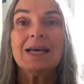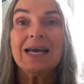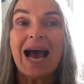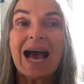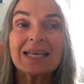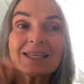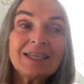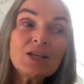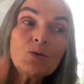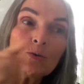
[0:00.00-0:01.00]

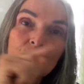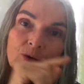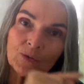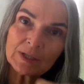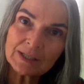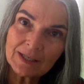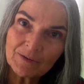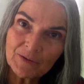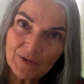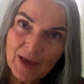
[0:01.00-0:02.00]
aquilo que
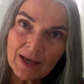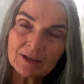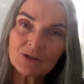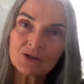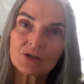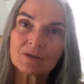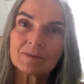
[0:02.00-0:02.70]
você fez